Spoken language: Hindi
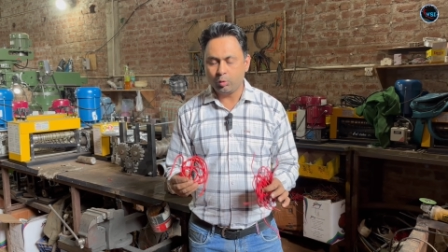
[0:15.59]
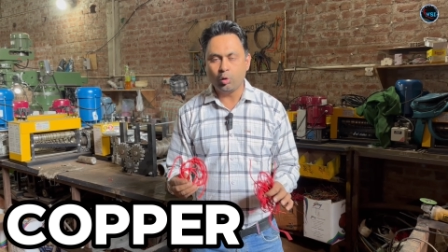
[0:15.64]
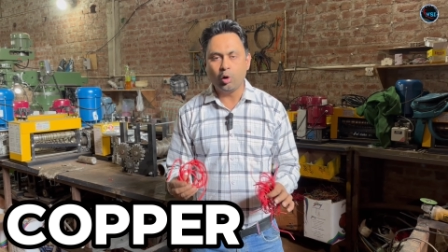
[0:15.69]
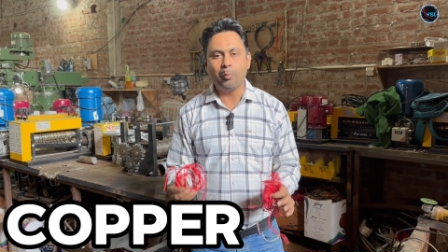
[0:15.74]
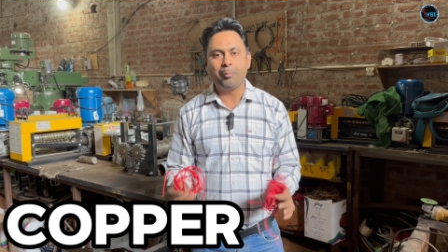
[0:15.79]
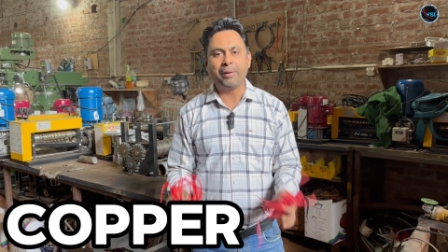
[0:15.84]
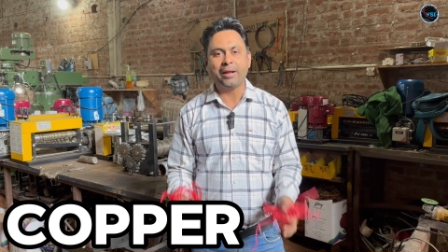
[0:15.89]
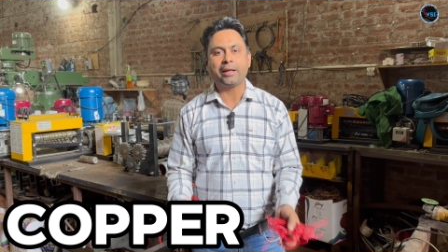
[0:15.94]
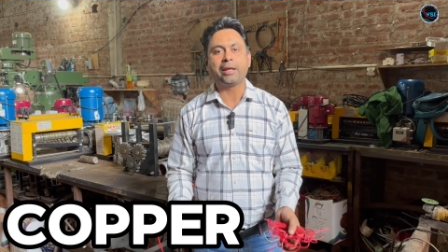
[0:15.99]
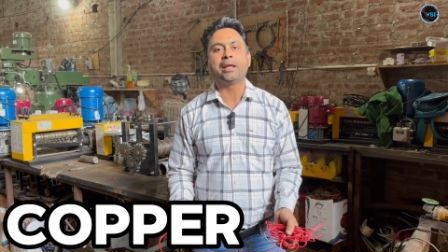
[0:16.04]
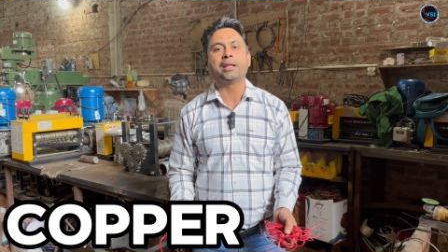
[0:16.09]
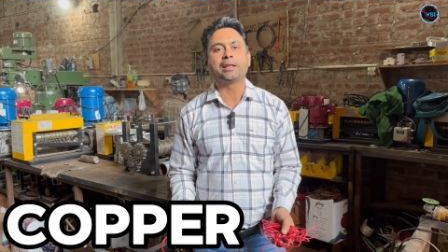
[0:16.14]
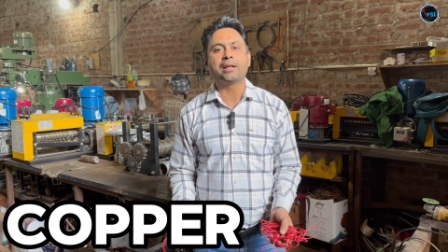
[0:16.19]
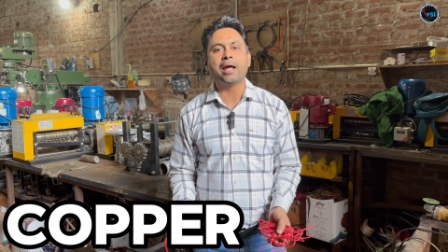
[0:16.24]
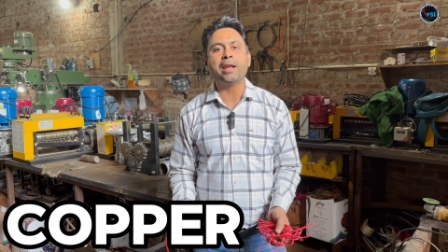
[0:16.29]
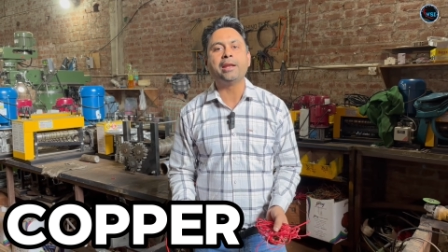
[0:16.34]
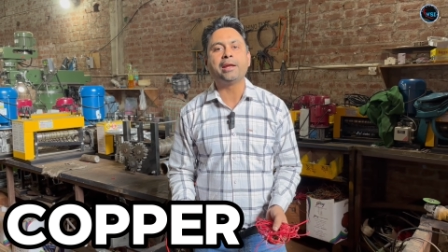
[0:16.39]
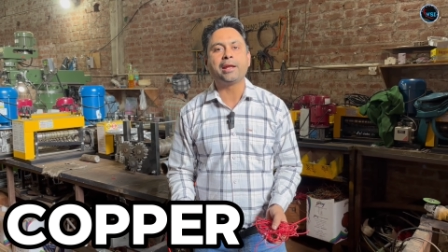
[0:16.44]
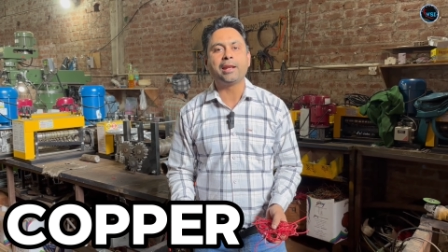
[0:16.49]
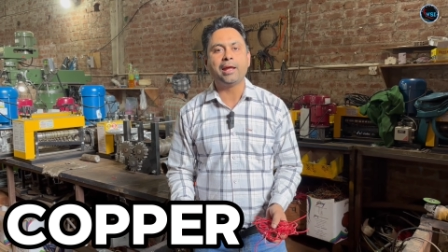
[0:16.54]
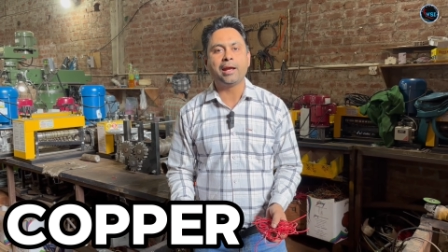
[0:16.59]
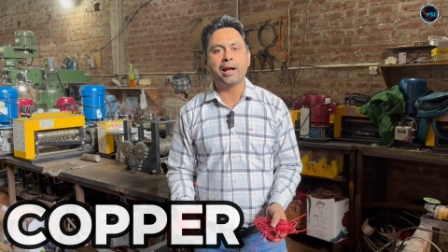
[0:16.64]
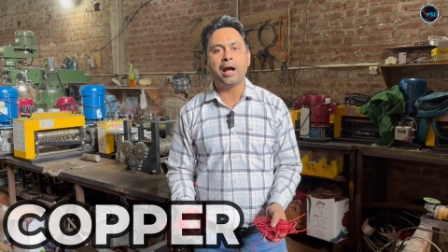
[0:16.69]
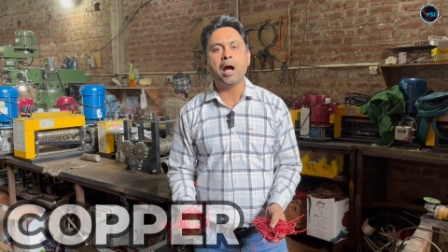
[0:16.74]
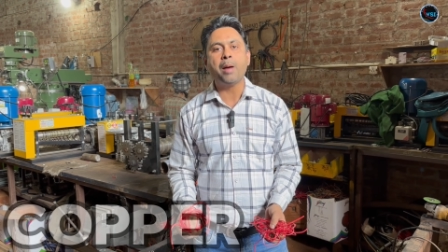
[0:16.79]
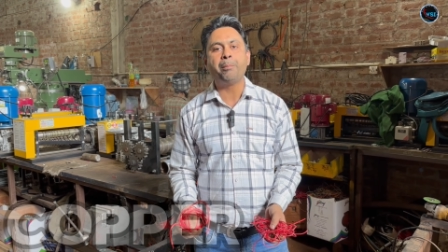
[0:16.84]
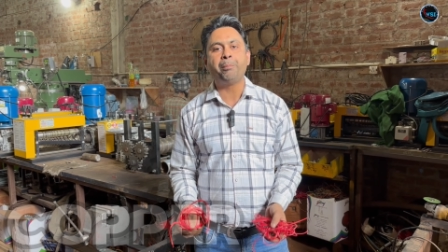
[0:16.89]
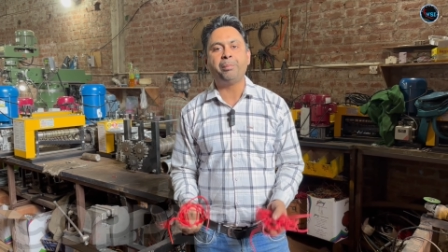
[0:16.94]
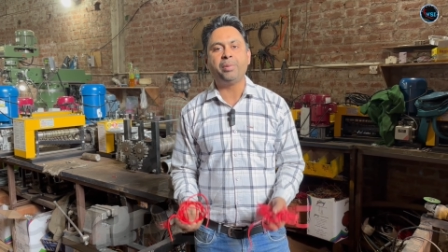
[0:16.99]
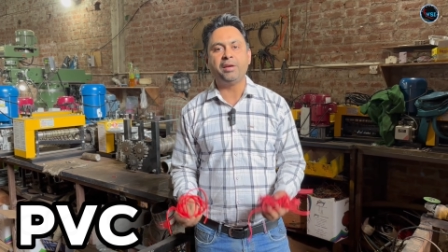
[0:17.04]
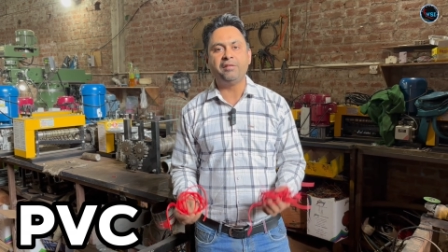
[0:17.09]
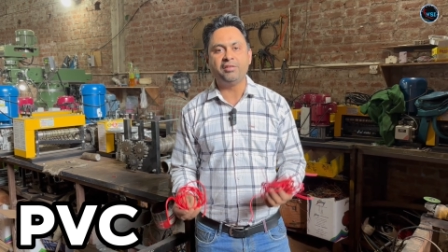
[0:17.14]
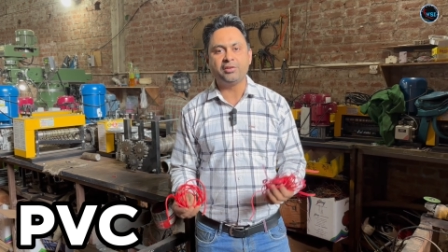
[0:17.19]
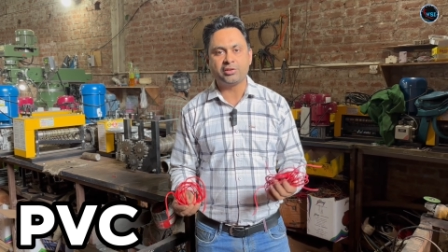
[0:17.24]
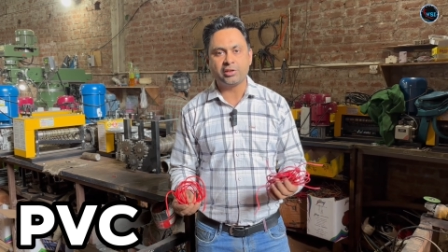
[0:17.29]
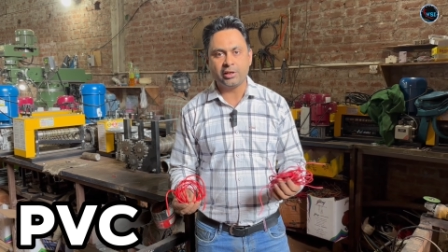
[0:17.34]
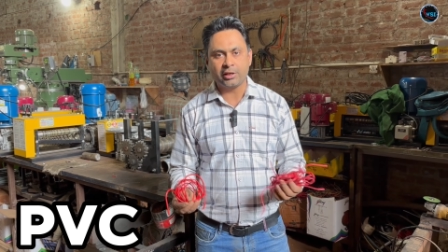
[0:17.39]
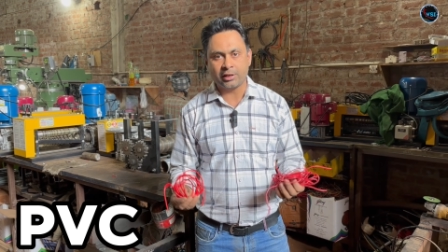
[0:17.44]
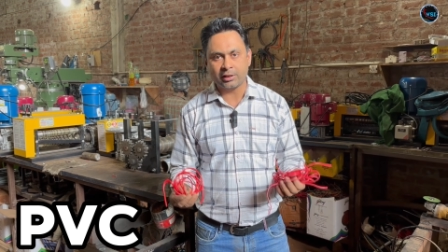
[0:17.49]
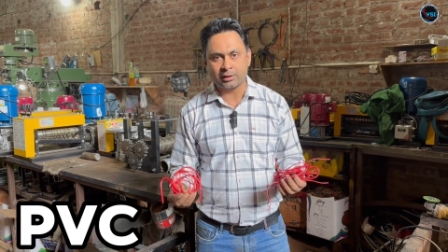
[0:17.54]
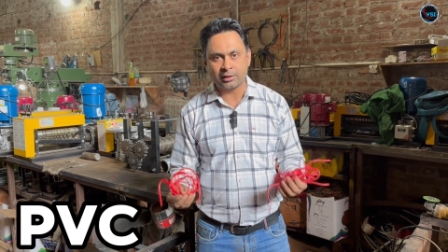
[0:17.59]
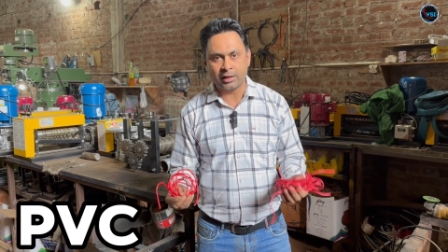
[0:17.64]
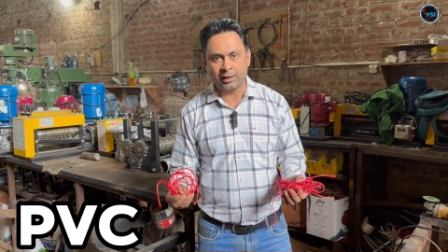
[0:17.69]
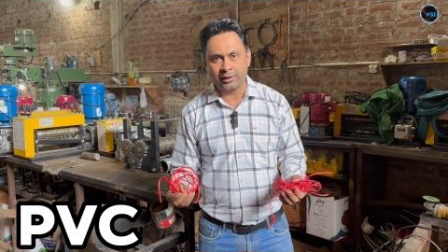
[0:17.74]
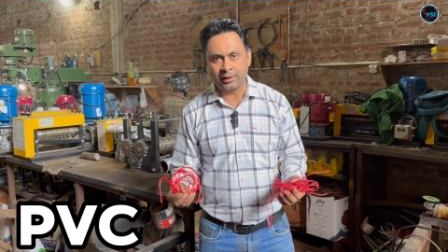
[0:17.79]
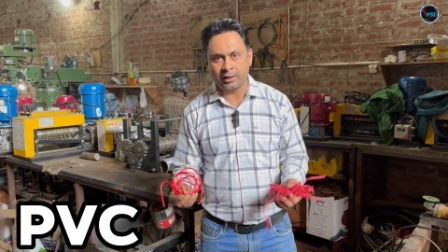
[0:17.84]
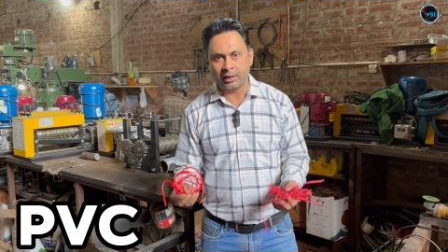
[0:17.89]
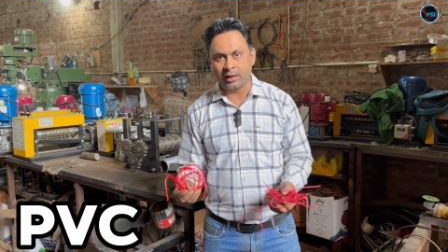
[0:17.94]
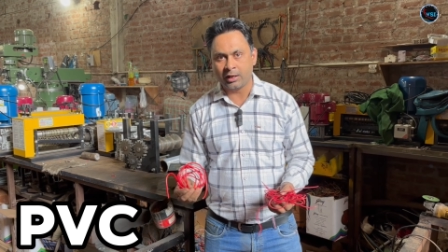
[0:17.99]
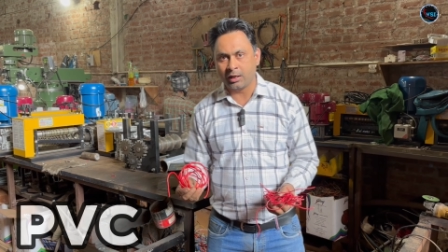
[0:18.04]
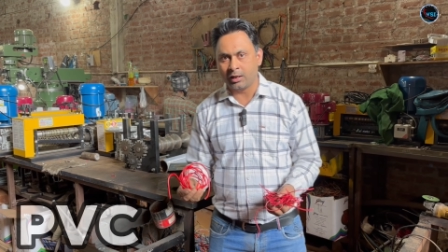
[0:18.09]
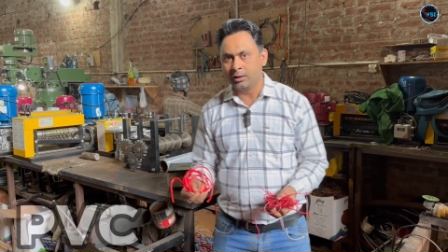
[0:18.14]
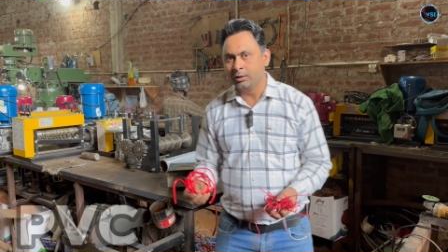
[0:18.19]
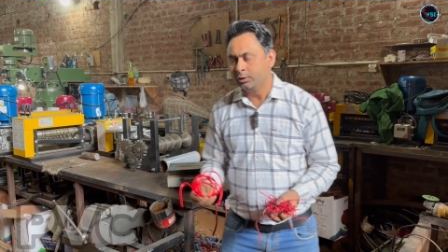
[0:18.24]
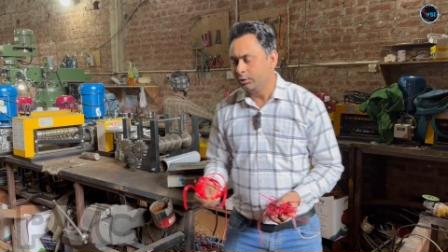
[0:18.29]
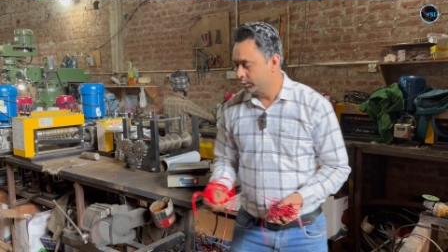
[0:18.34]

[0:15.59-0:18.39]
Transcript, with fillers: कॉपर कितना निकलेगा पीवीसी कितना निकलेगा